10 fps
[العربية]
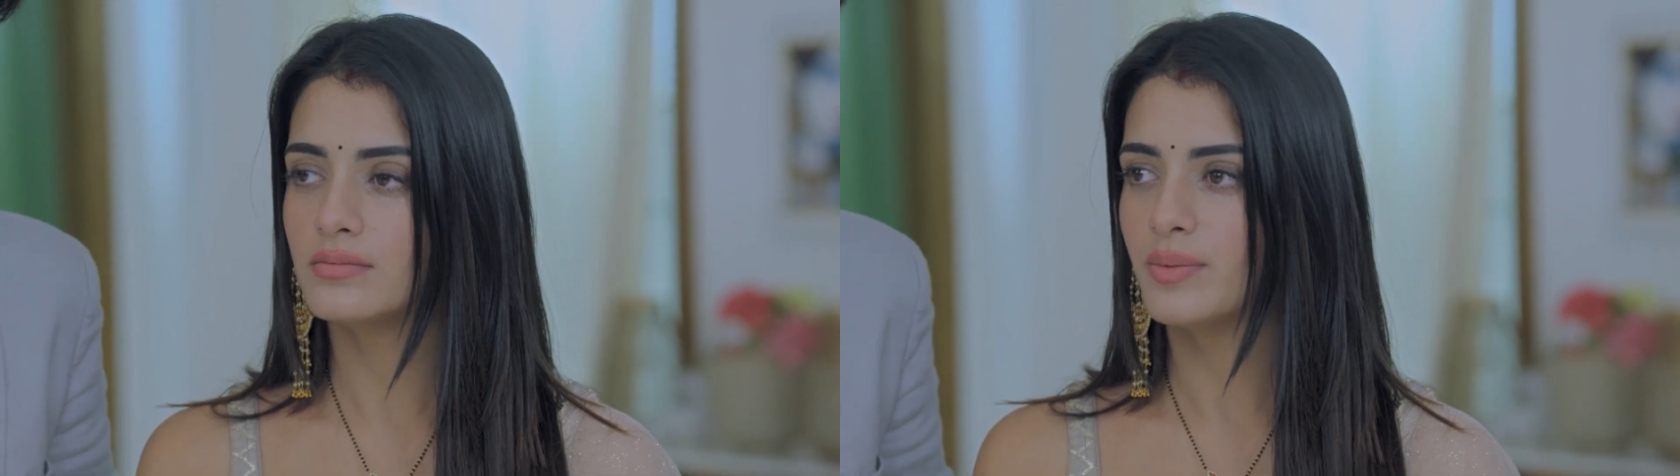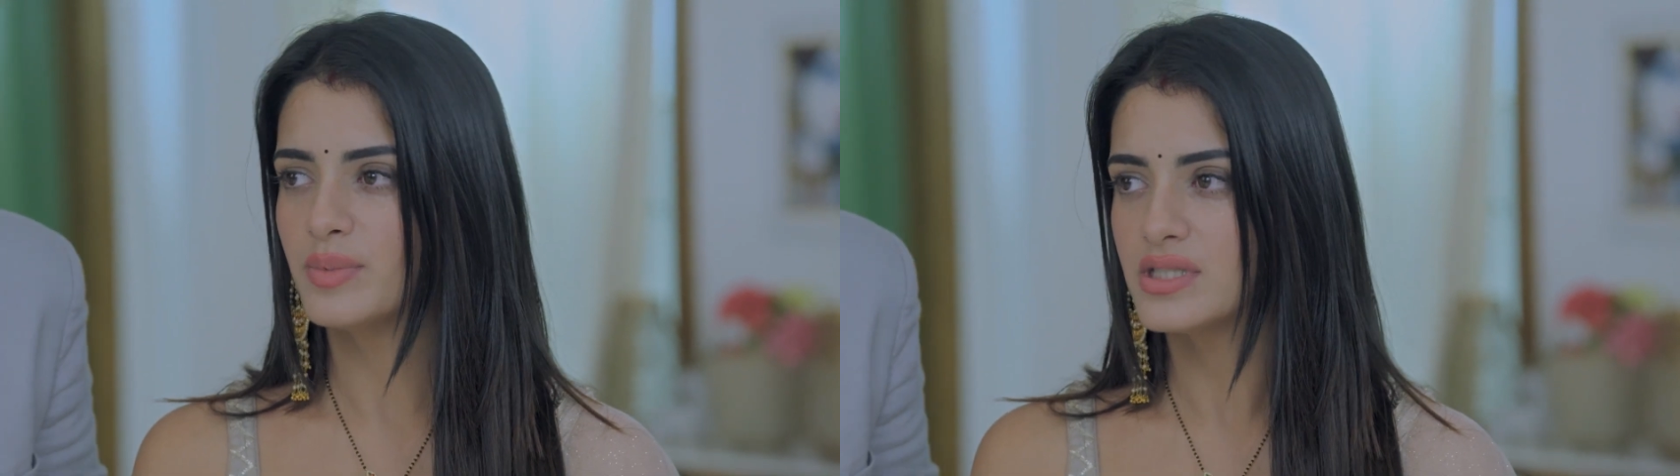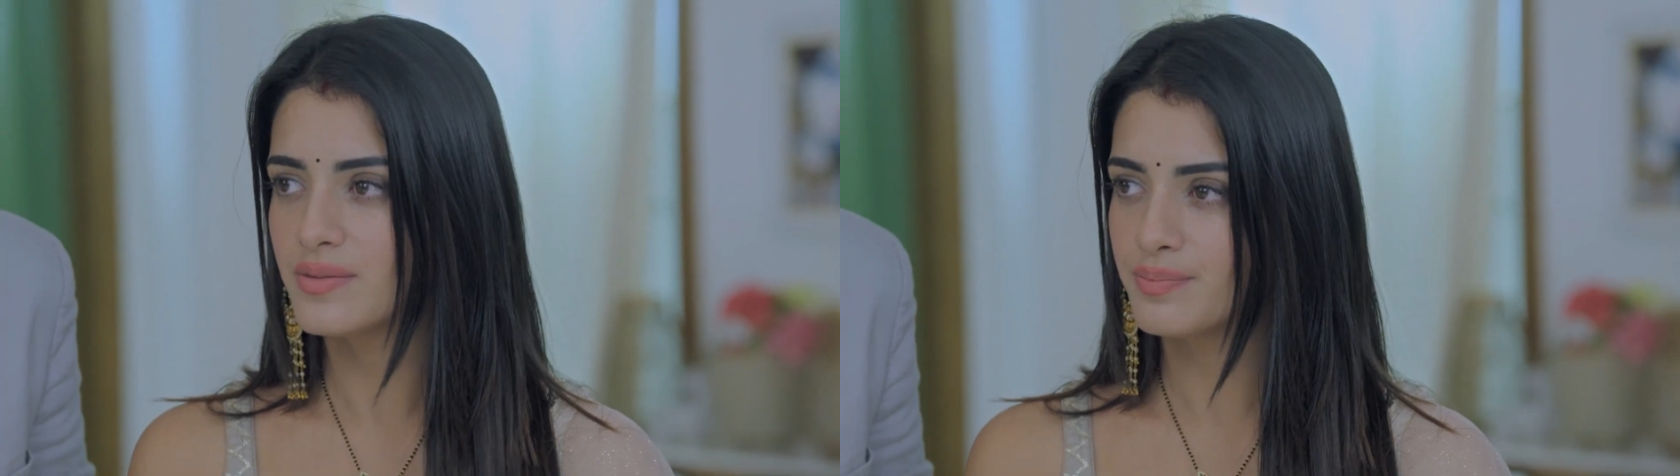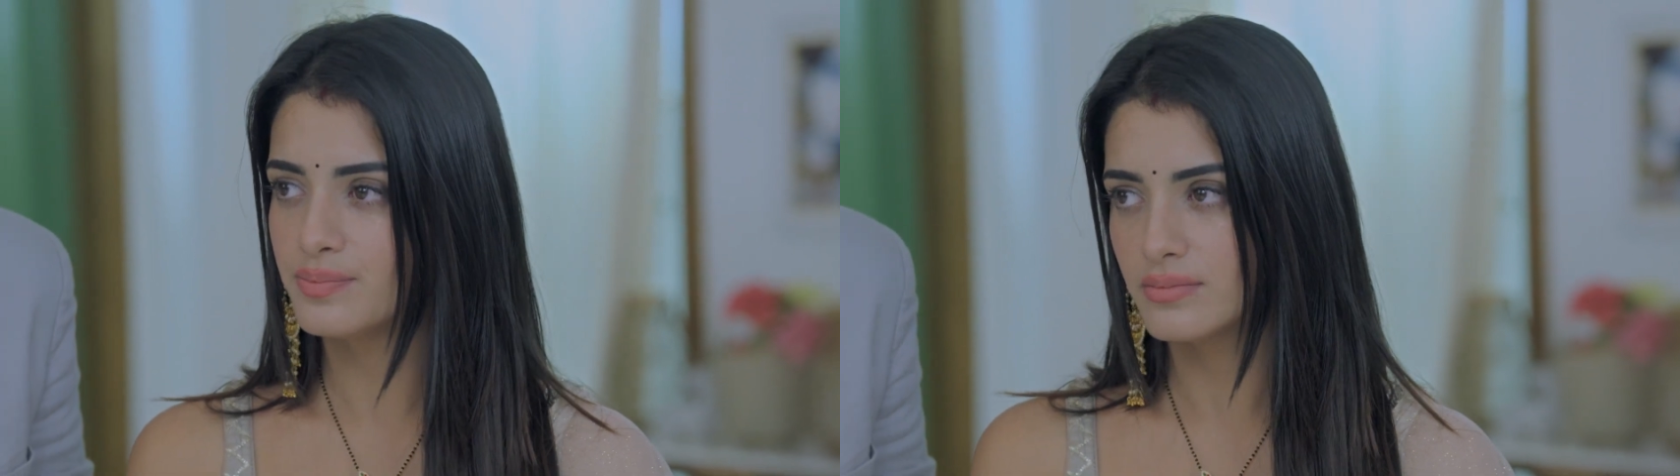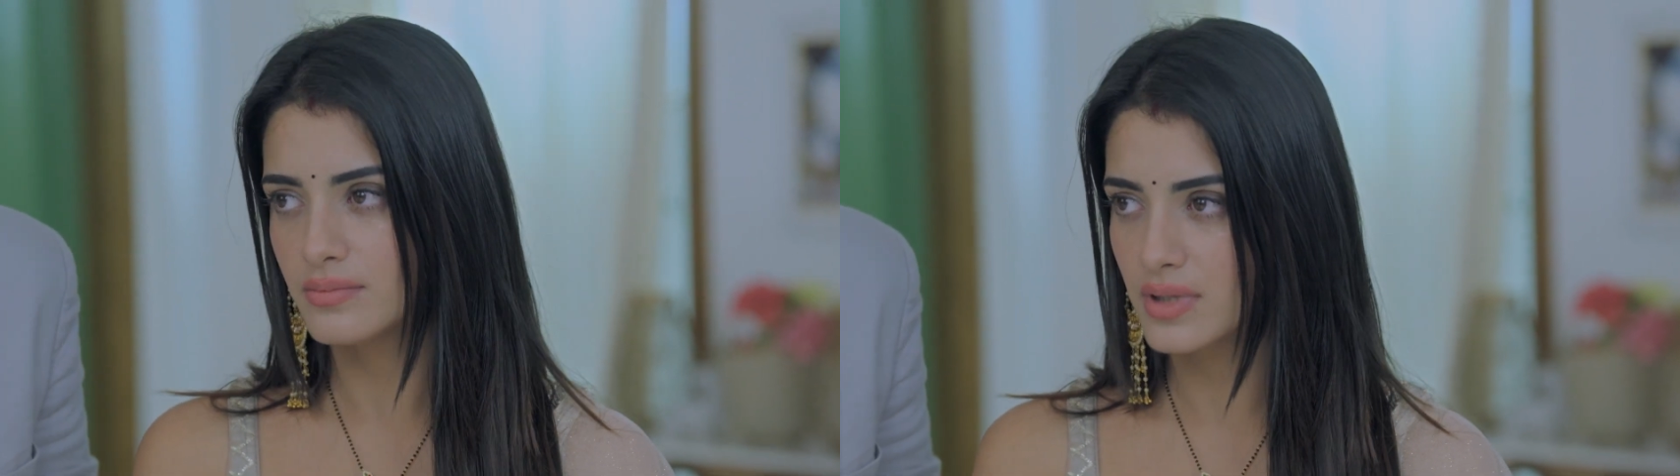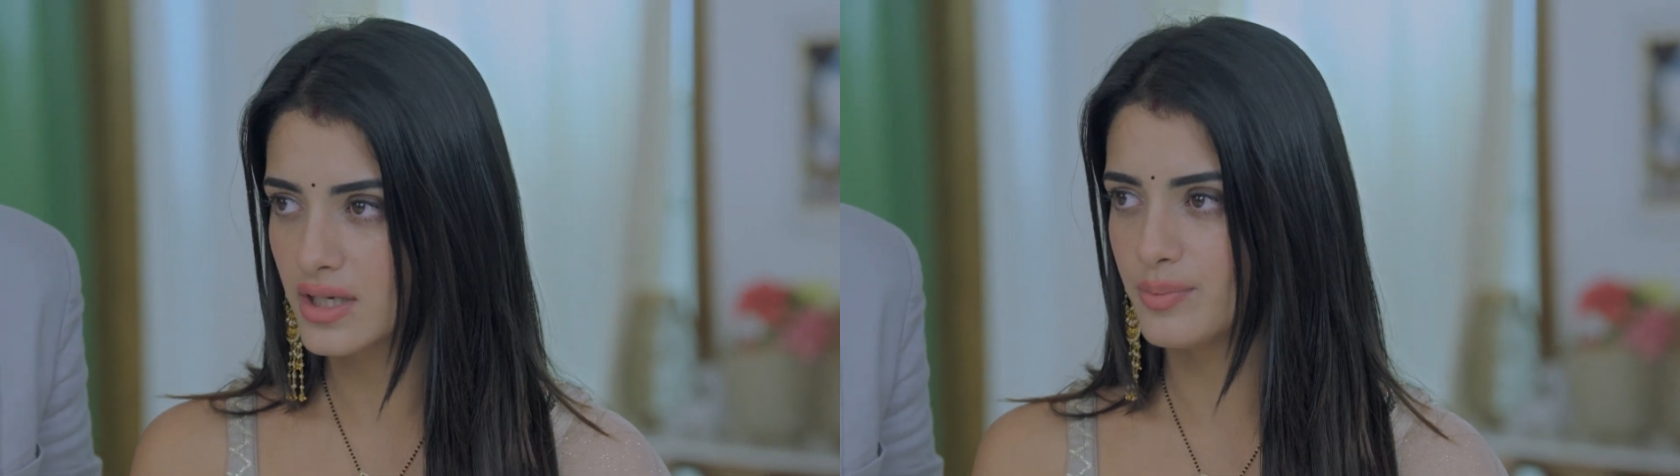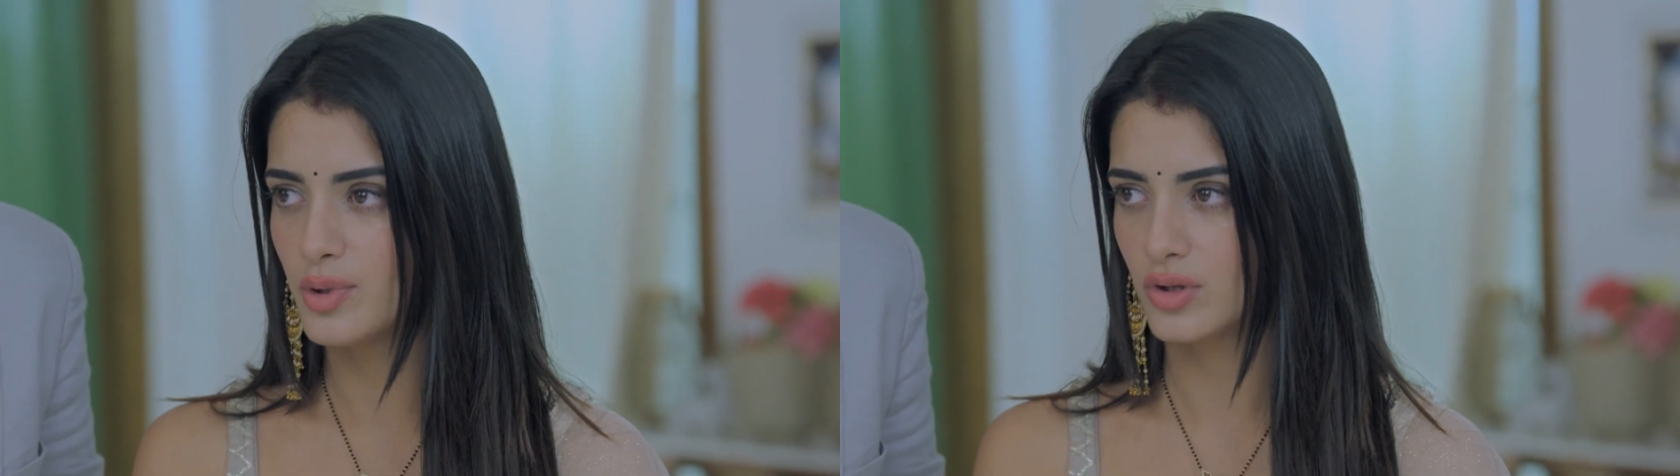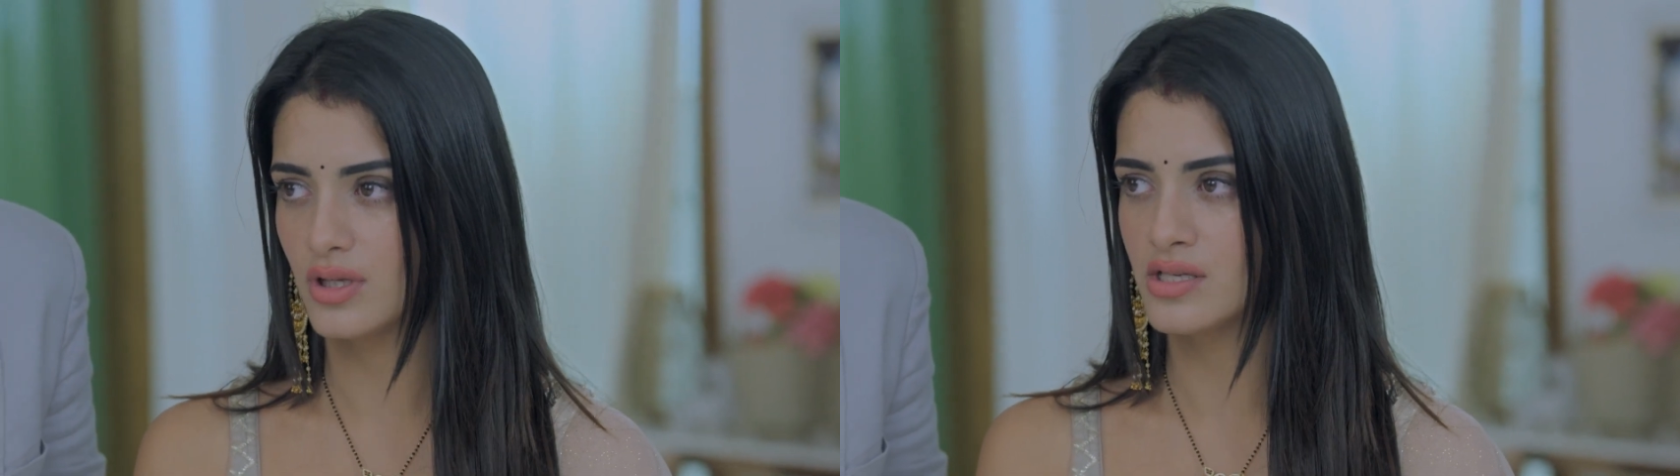حماتي أنا سمعت